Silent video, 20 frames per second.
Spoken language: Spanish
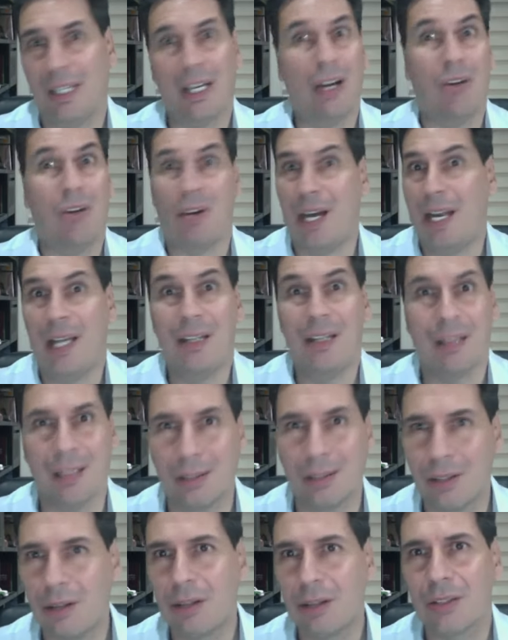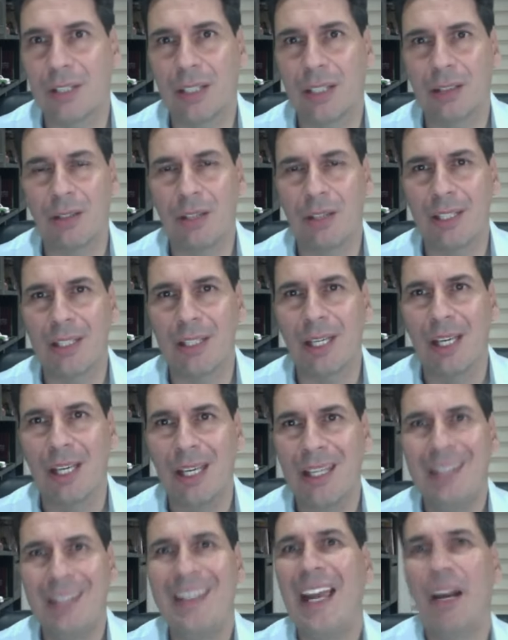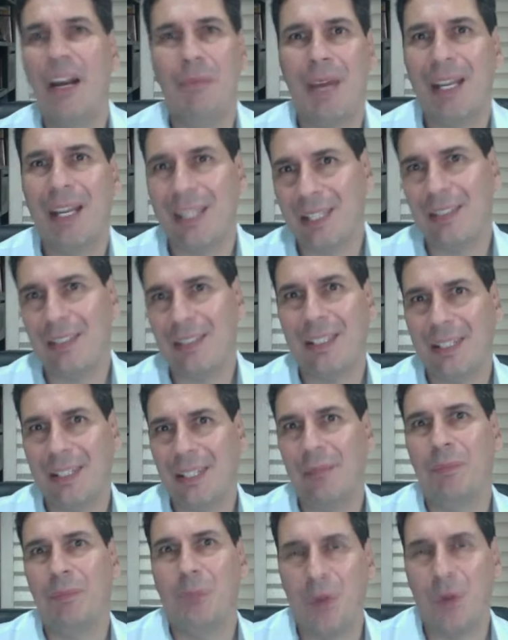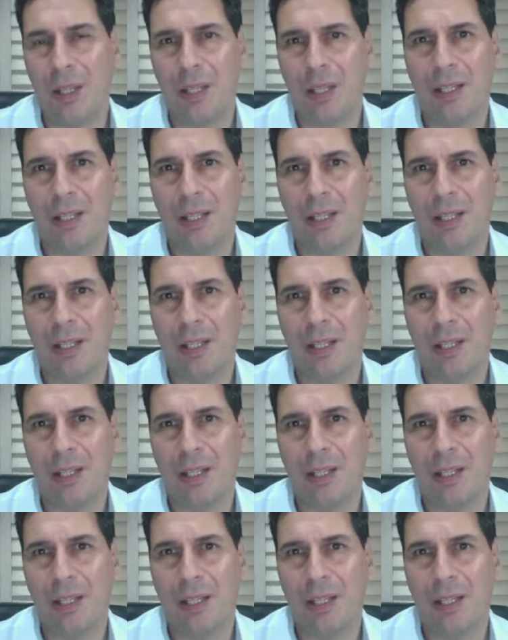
ojalá entre todos los sectores y al margen de quien pueda